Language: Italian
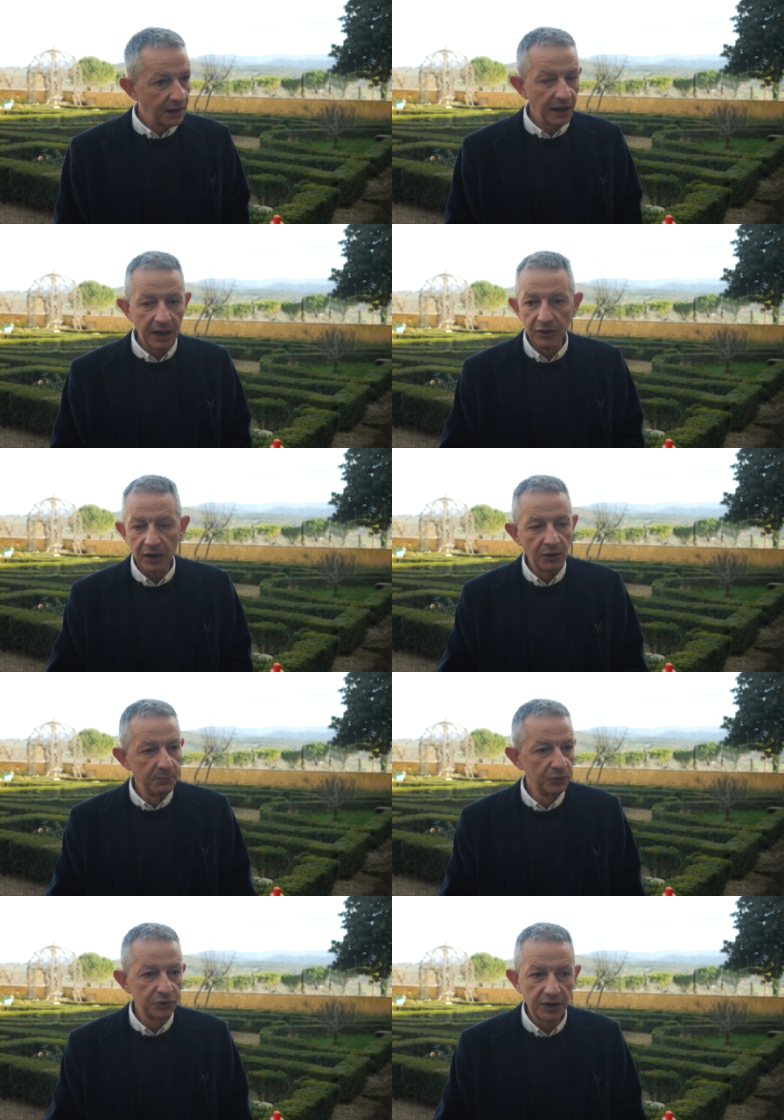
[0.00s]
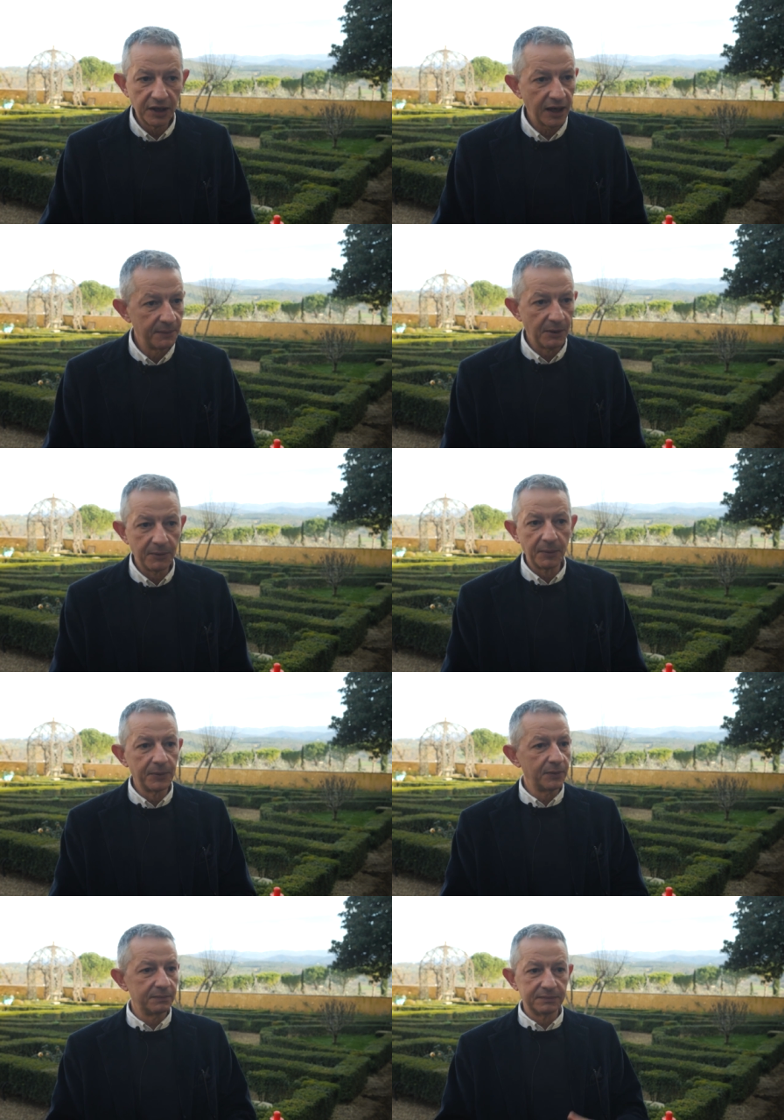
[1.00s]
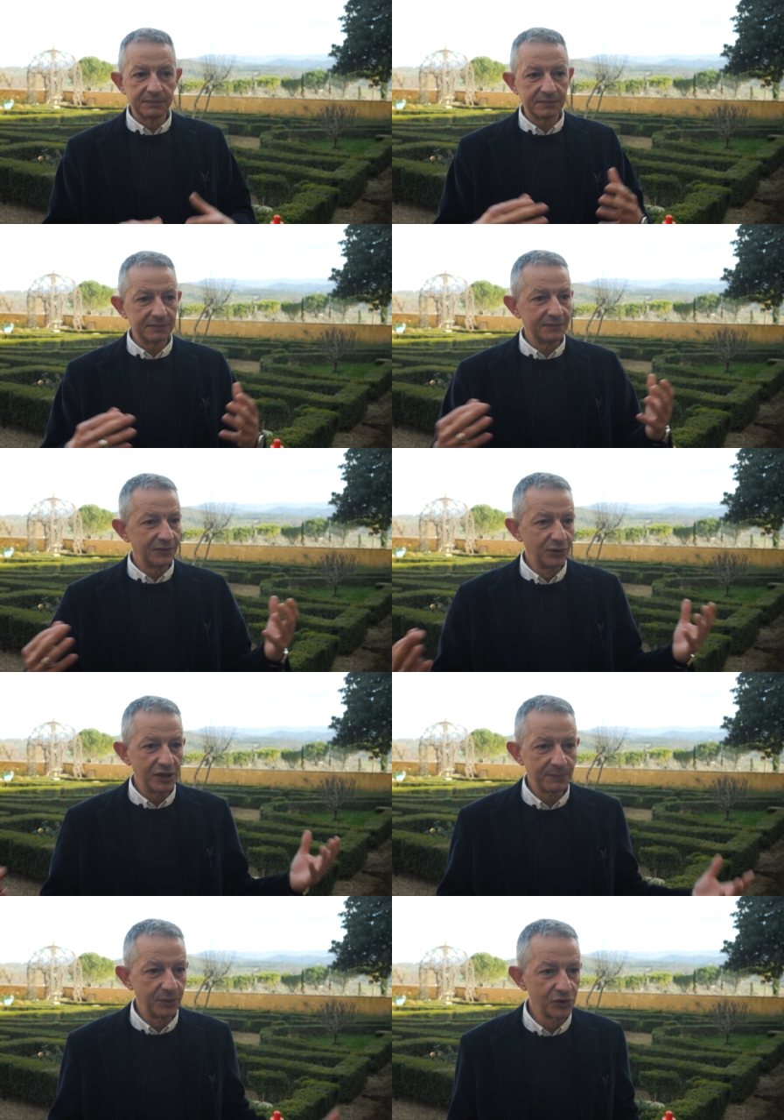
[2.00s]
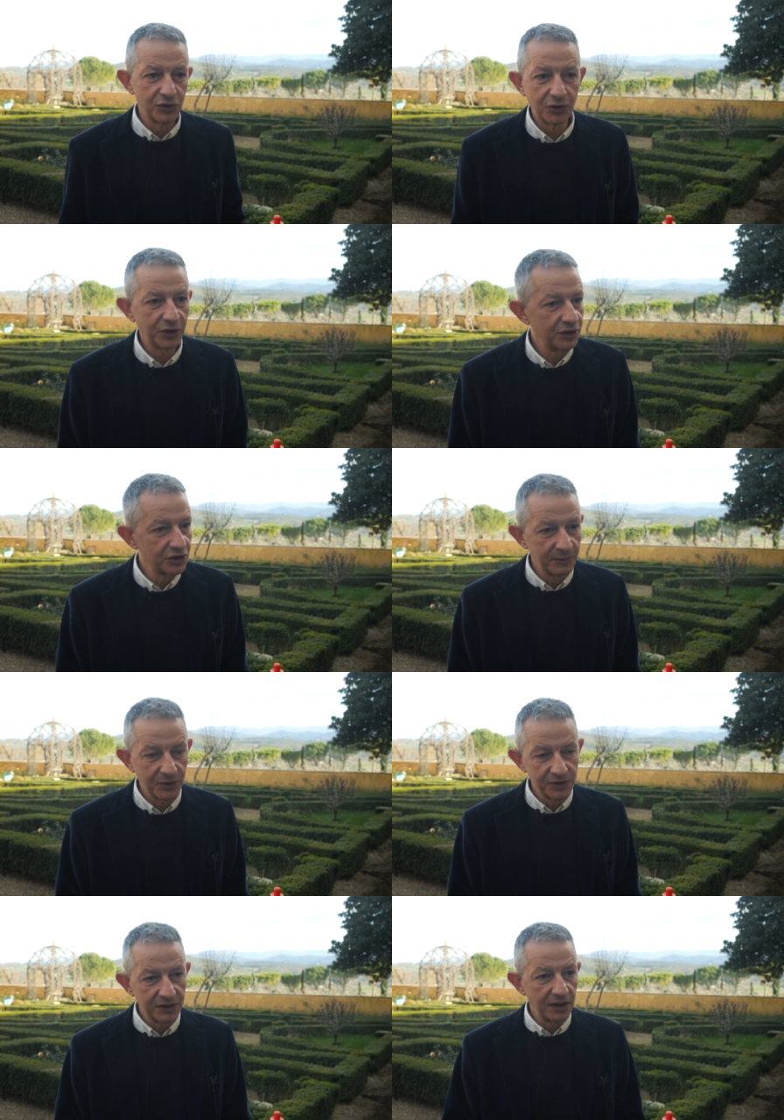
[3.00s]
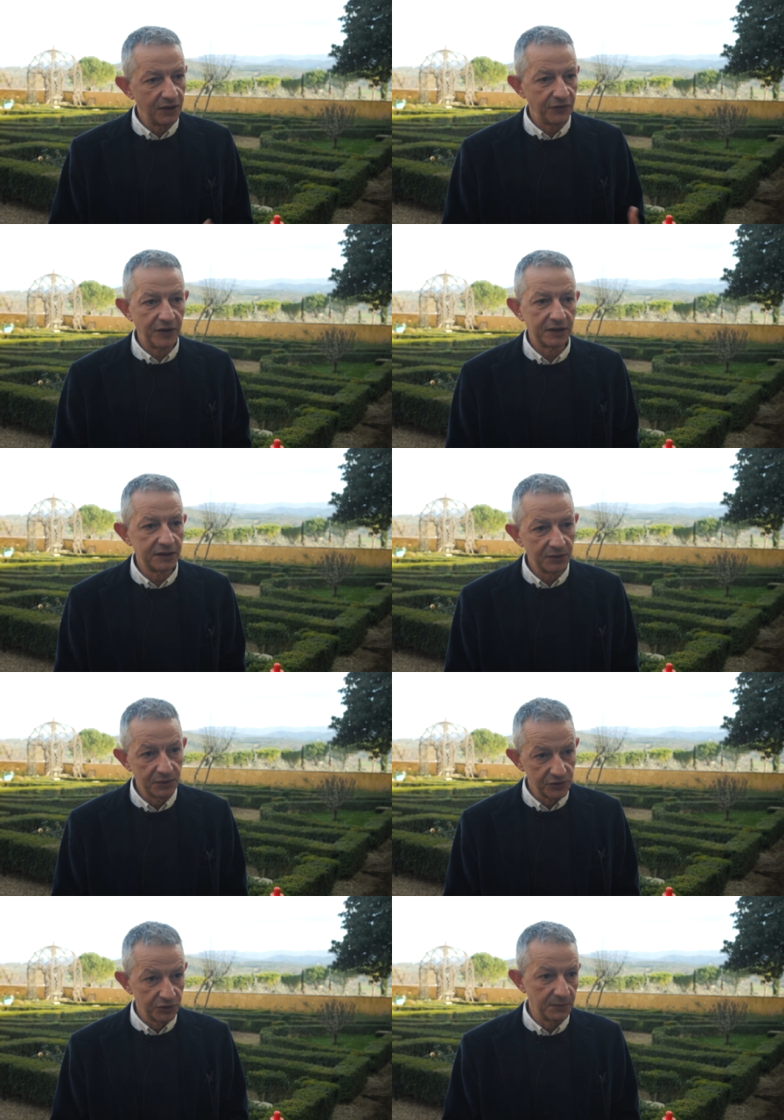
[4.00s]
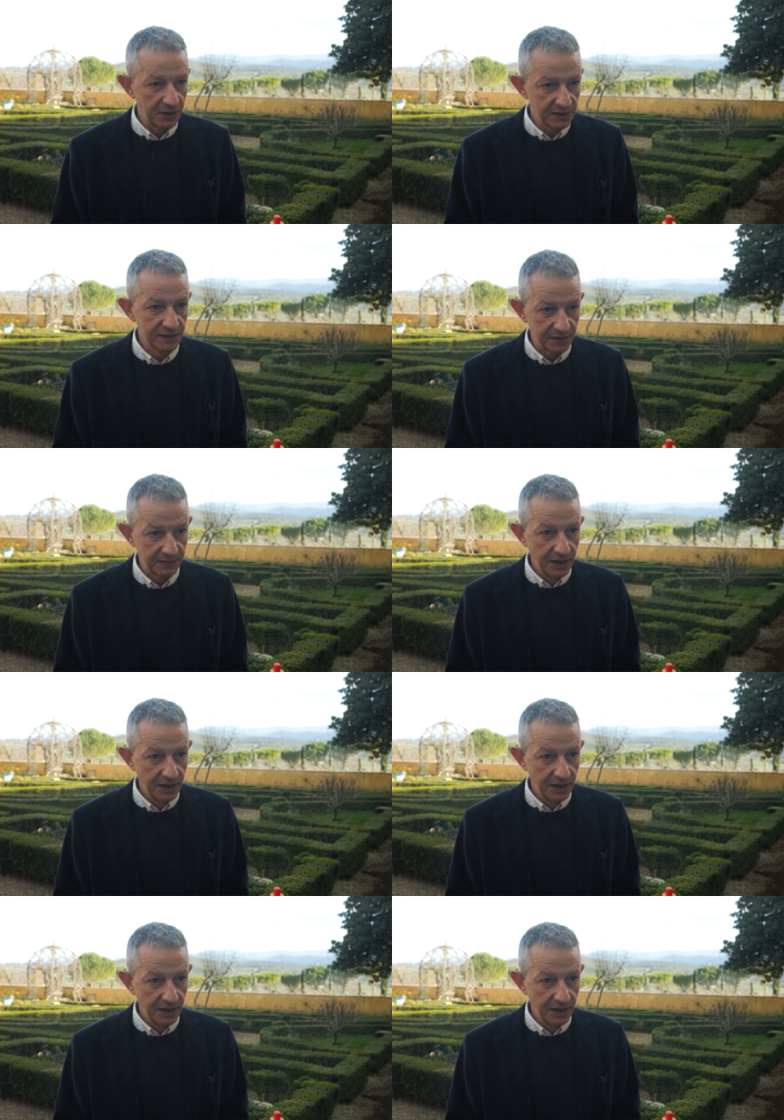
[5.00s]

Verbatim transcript: allora a quel punto lì abbiamo proprio un'esplosione, diciamo così, degli effetti di questo mix,